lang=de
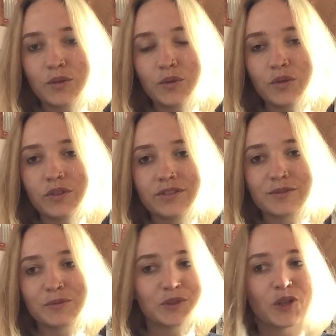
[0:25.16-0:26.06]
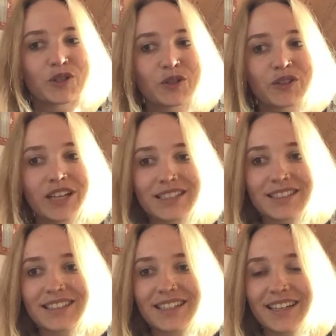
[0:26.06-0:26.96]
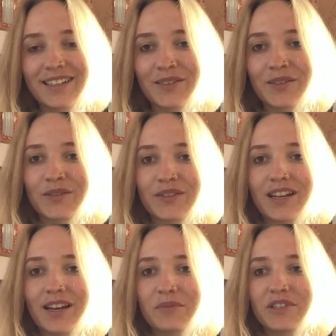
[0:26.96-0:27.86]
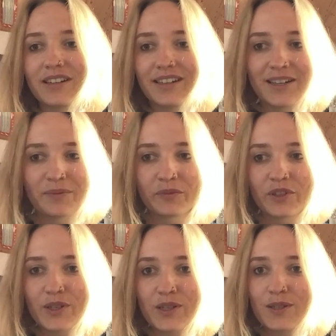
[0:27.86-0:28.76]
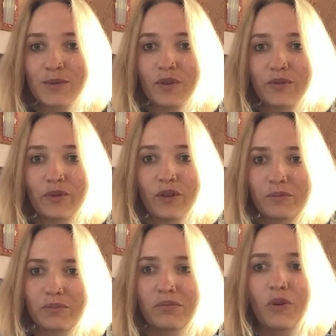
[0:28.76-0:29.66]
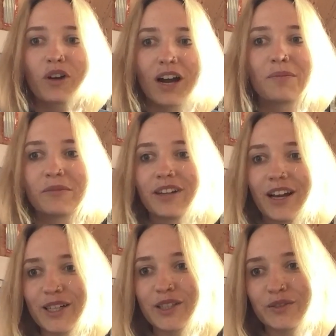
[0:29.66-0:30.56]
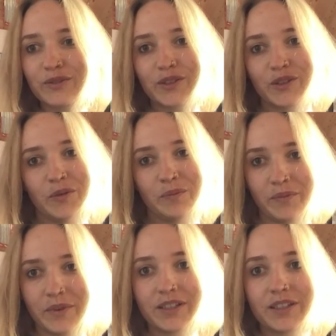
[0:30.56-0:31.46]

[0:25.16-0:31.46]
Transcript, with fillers: und mit euch in Kontakt getreten und habe dann eben das zwölf Wochen Programm in Angriff genommen,